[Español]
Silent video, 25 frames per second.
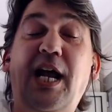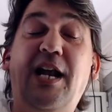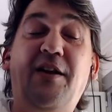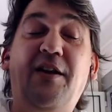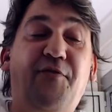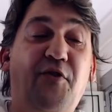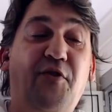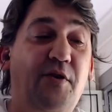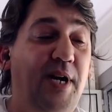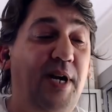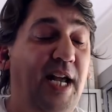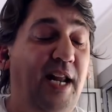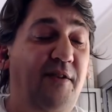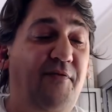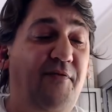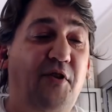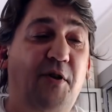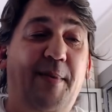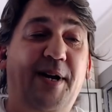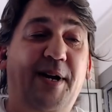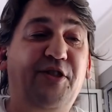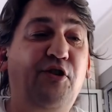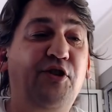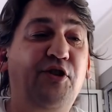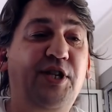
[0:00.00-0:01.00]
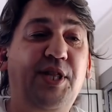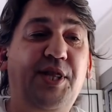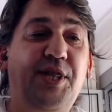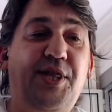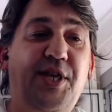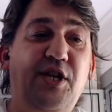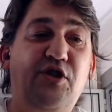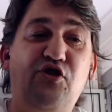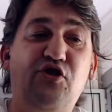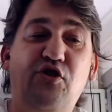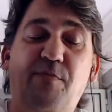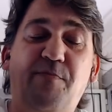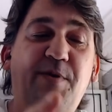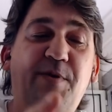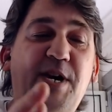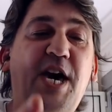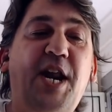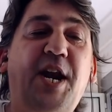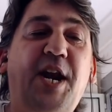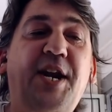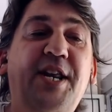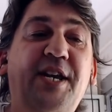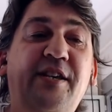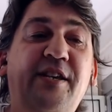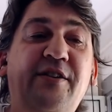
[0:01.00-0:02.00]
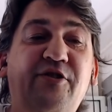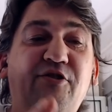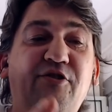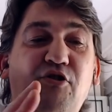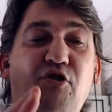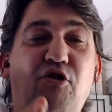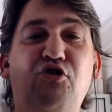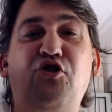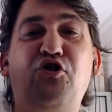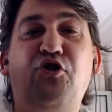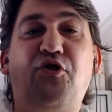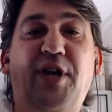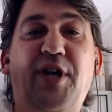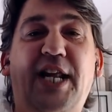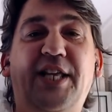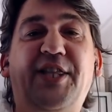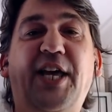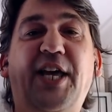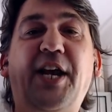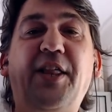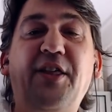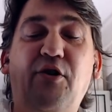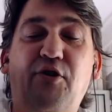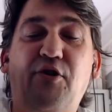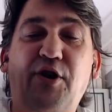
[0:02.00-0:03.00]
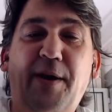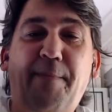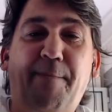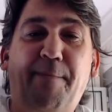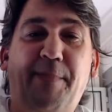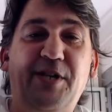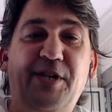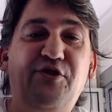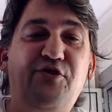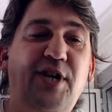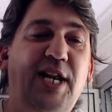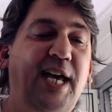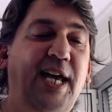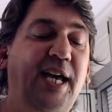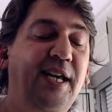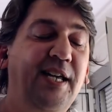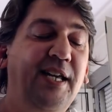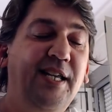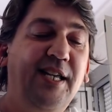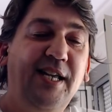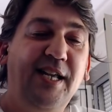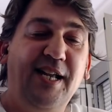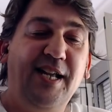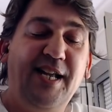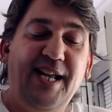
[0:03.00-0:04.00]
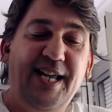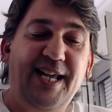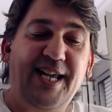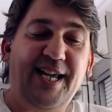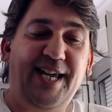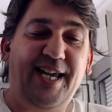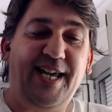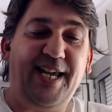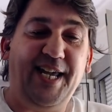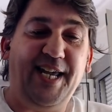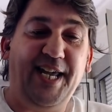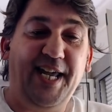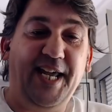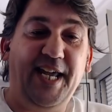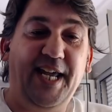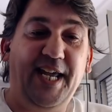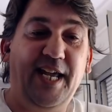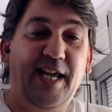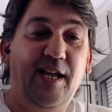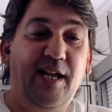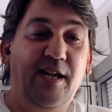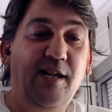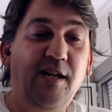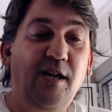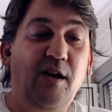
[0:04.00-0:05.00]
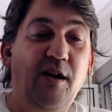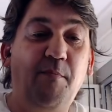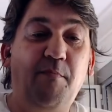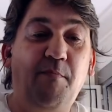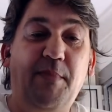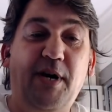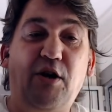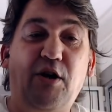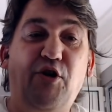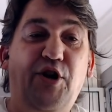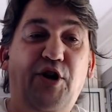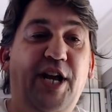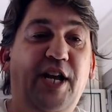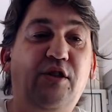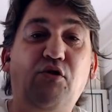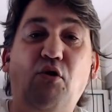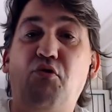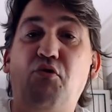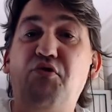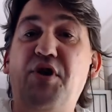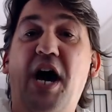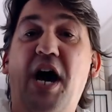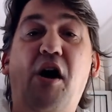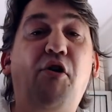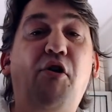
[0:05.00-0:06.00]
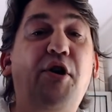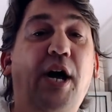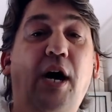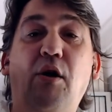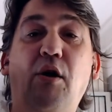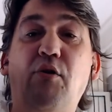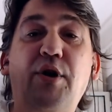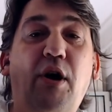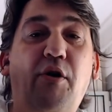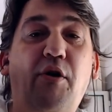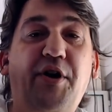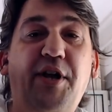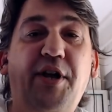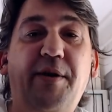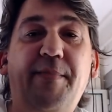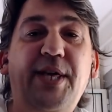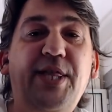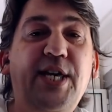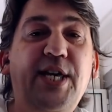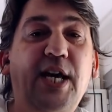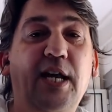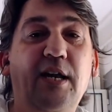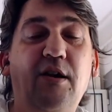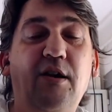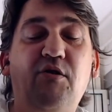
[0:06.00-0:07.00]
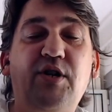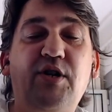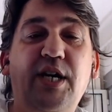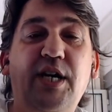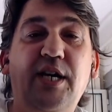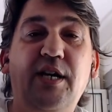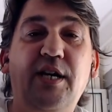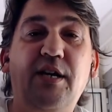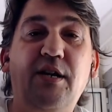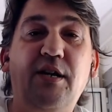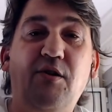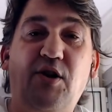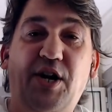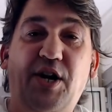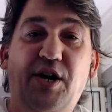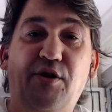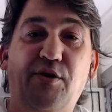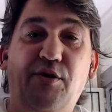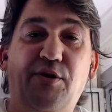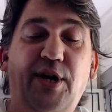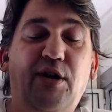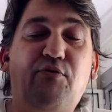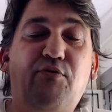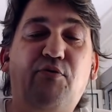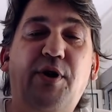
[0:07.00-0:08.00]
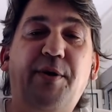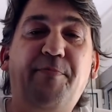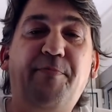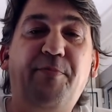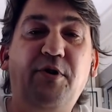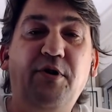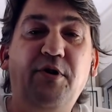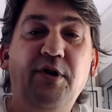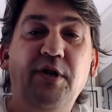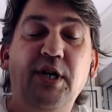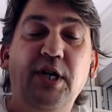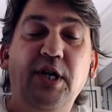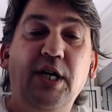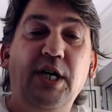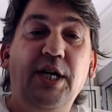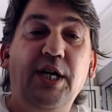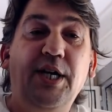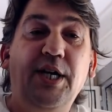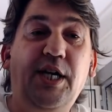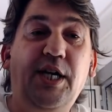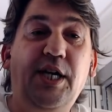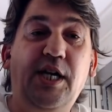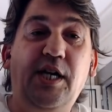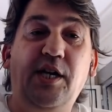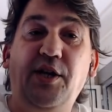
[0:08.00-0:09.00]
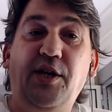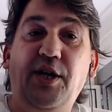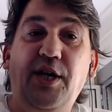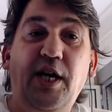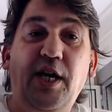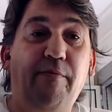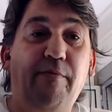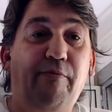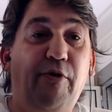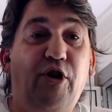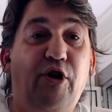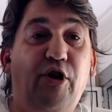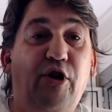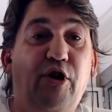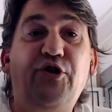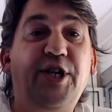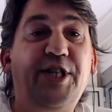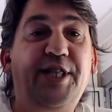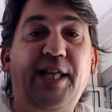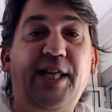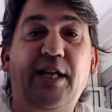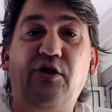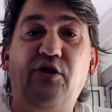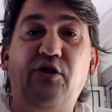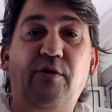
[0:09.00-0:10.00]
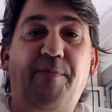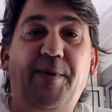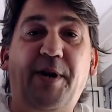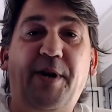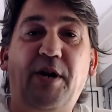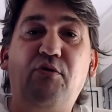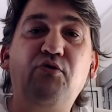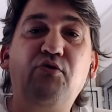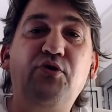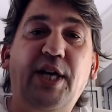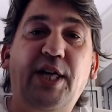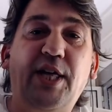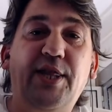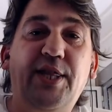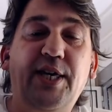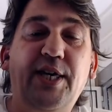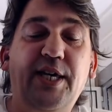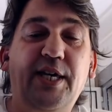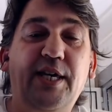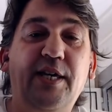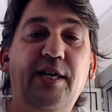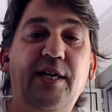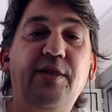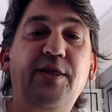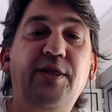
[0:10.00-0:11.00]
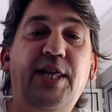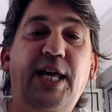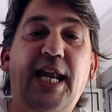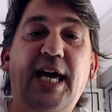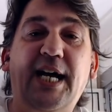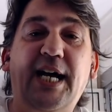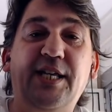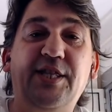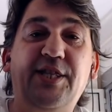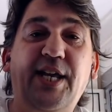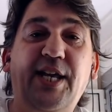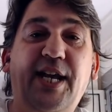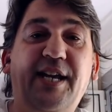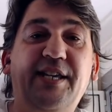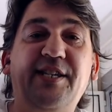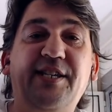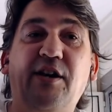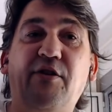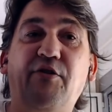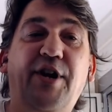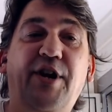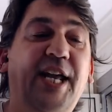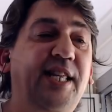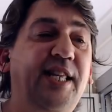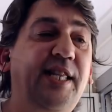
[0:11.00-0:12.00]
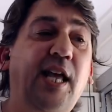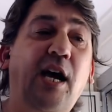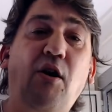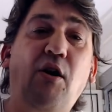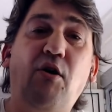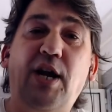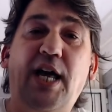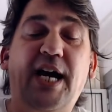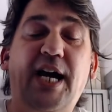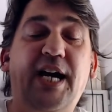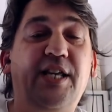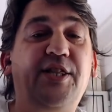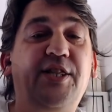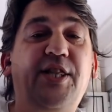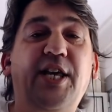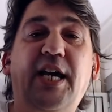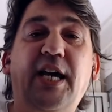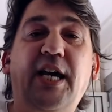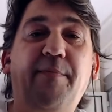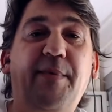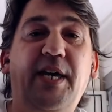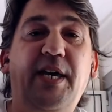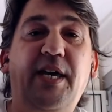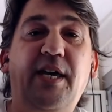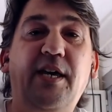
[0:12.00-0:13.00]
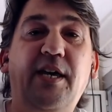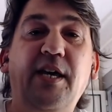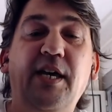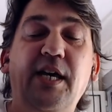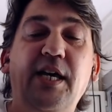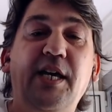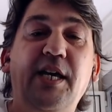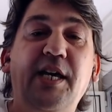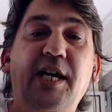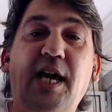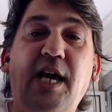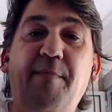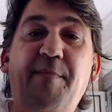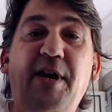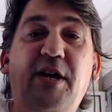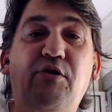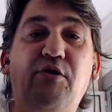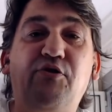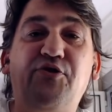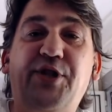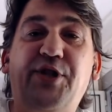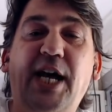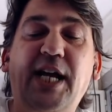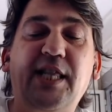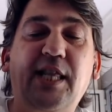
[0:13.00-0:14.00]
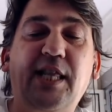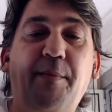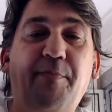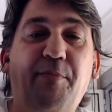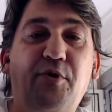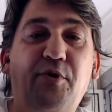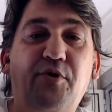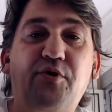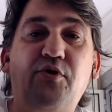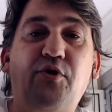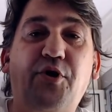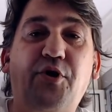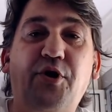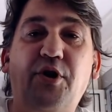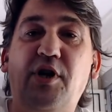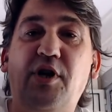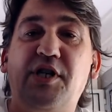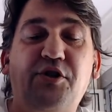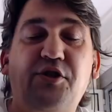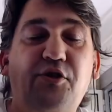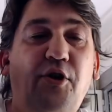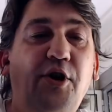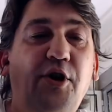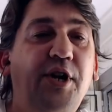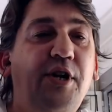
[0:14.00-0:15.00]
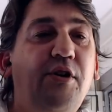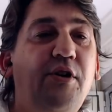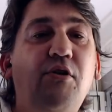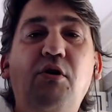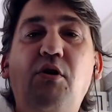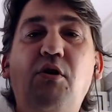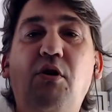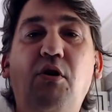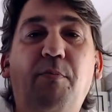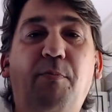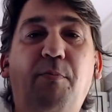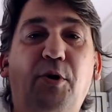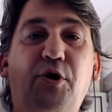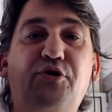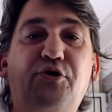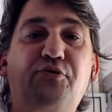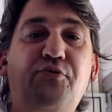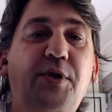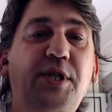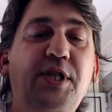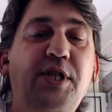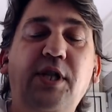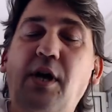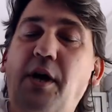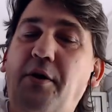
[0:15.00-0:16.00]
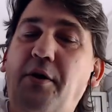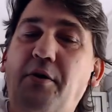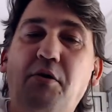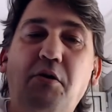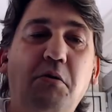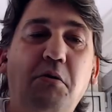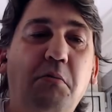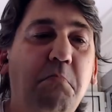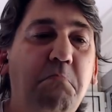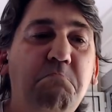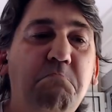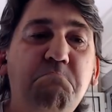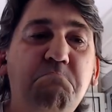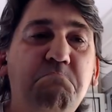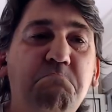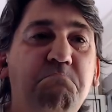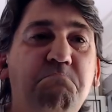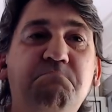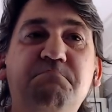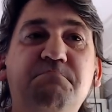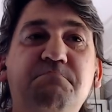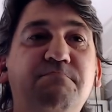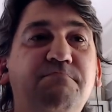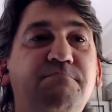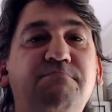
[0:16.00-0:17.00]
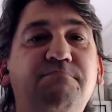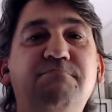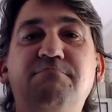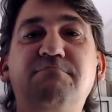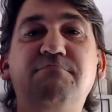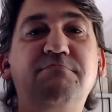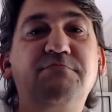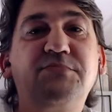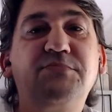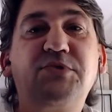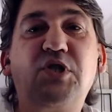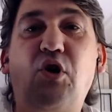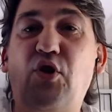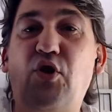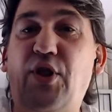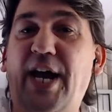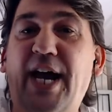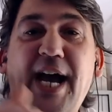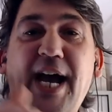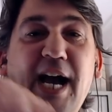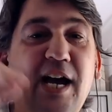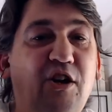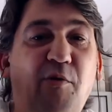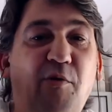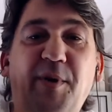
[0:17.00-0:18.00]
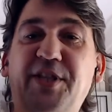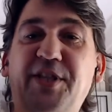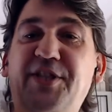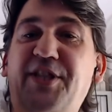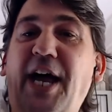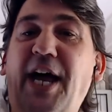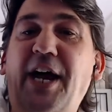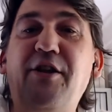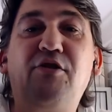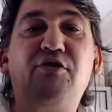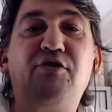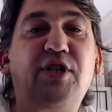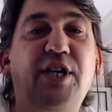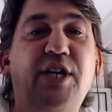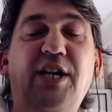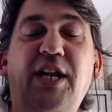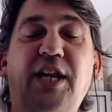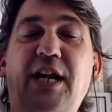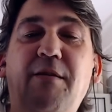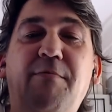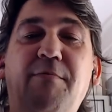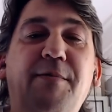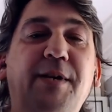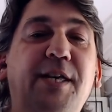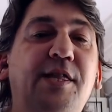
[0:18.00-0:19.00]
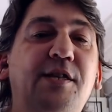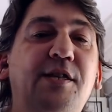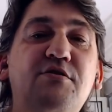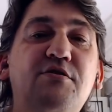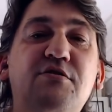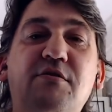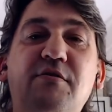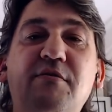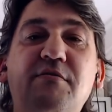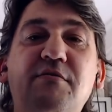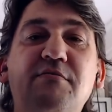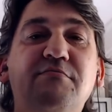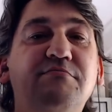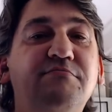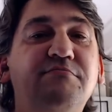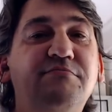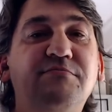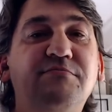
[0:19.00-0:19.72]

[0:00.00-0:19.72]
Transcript: El, formato es sencillo, viernes 8 de la tarde, hora española, eh, me conecto una hora, una hora y media, lo que, lo que nos dé el cuerpo, y, voy contestando preguntas de, la gente que se conecta o la gente que me, que me contacta por correo electrónico o por Twitter o, deja comentarios en el vídeo